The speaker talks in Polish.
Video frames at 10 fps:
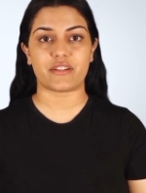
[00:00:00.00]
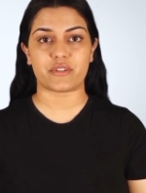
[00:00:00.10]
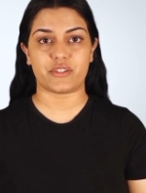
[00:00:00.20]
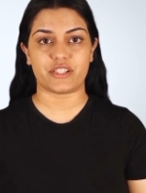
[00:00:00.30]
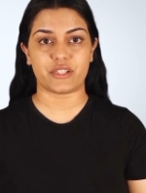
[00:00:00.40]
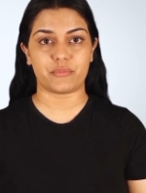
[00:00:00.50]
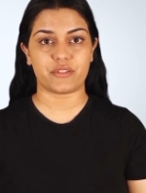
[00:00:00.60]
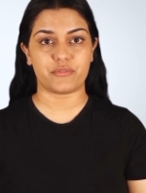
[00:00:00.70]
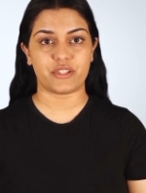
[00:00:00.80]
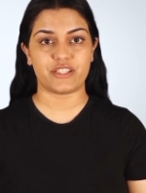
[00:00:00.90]
Może to
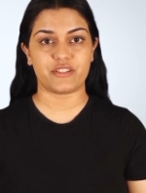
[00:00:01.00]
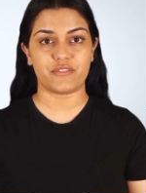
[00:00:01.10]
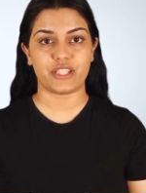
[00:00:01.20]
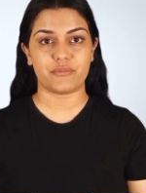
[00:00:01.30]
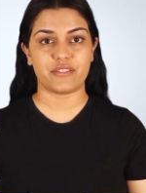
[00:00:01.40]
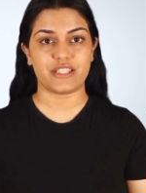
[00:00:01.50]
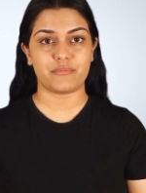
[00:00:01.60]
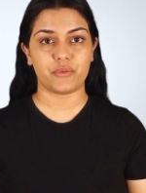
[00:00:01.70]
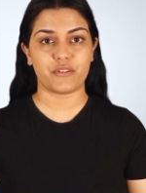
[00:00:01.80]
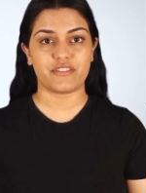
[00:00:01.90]
pozwolić Twojemu
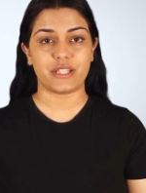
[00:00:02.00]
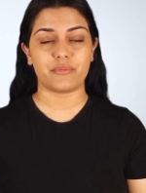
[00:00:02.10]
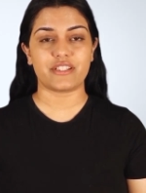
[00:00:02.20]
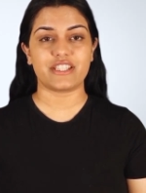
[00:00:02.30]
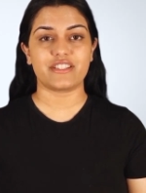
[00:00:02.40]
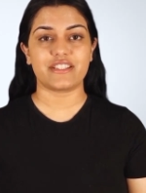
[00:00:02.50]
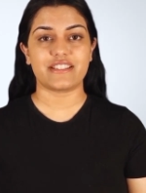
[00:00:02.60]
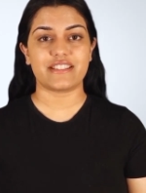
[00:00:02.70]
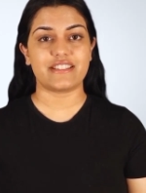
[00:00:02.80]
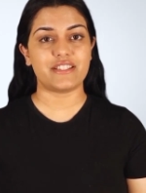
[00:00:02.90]
zespołowi na podjęcie
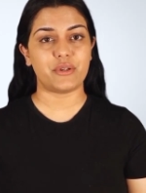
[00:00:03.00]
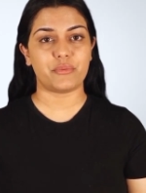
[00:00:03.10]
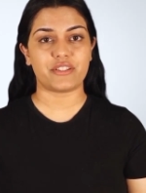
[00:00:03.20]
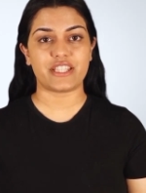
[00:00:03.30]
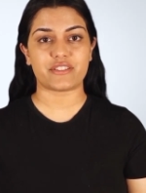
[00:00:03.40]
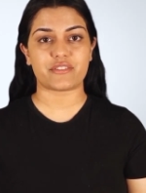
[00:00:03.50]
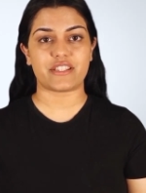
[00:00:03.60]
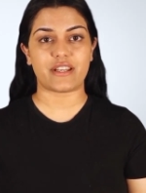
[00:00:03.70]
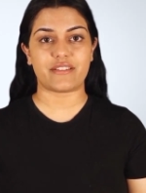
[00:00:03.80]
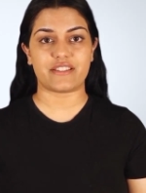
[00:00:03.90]
decyzji o podjęciu
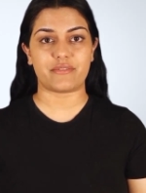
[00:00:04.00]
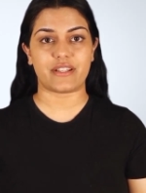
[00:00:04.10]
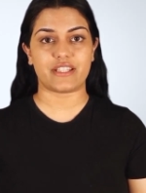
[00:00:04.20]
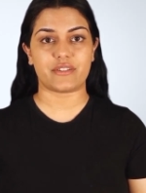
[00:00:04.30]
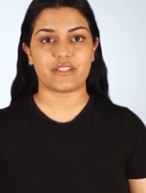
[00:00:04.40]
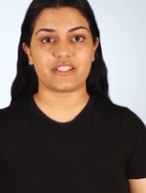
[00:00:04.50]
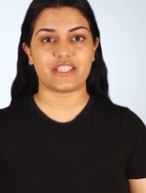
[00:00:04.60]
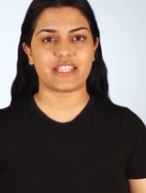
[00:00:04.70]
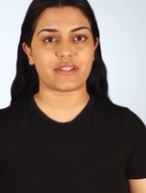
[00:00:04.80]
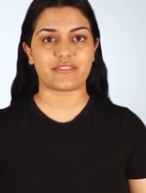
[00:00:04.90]
zaawansowanego
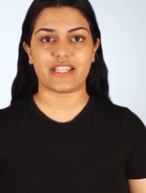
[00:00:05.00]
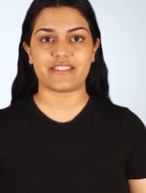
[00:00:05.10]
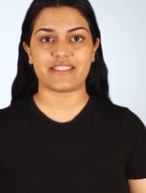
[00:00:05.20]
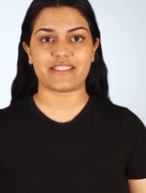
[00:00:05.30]
leczenia wraz